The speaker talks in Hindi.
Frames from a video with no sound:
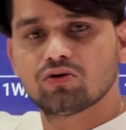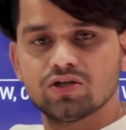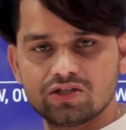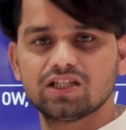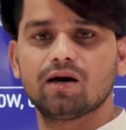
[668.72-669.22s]
तो
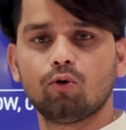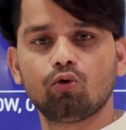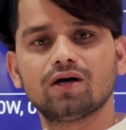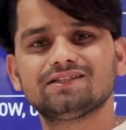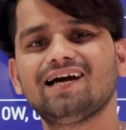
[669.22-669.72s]
सीधा
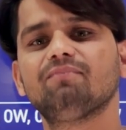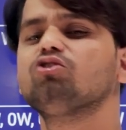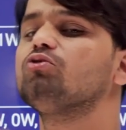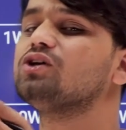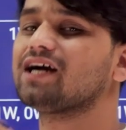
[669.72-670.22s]
बोलूंगा चाहे आप
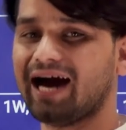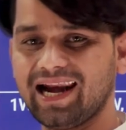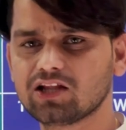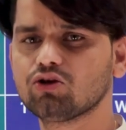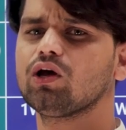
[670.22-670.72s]
लोग मुझे
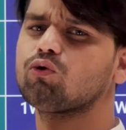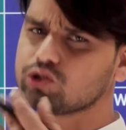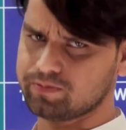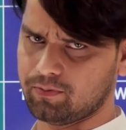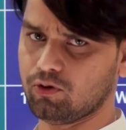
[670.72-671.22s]
गाली दो या
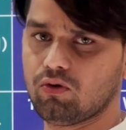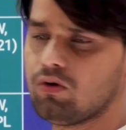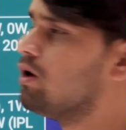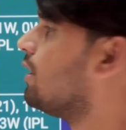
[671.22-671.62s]
कुछ भी बोलो